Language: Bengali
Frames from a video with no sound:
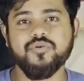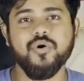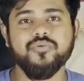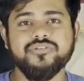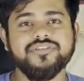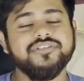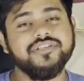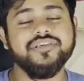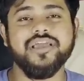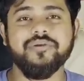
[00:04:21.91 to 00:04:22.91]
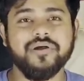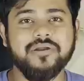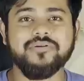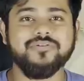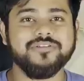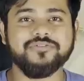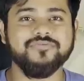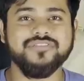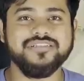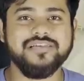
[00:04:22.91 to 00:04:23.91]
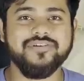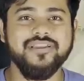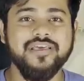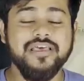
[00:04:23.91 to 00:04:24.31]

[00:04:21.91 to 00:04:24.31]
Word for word: মুখ্যমন্ত্রী তিনি কেন কারোর কথা শুনতে যাবেন